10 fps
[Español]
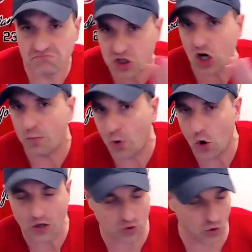Yo lo
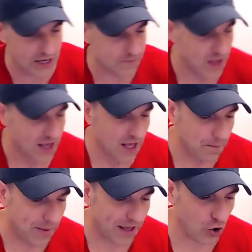pongo en duda,
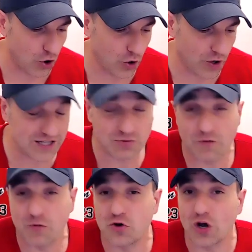pero es
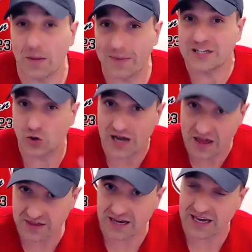una función que me ha hecho
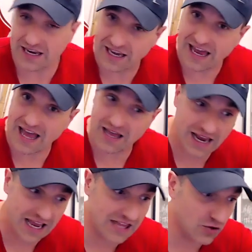gracia, que, la he
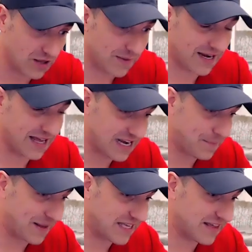leído de manera
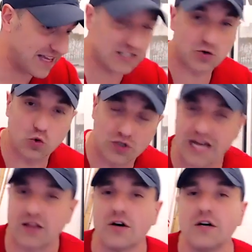repetida y
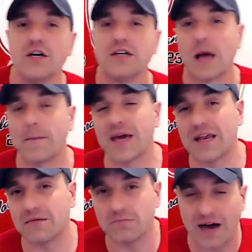escuchado también
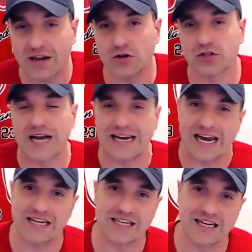en varios
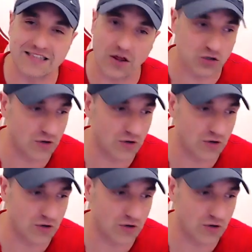canales en Estados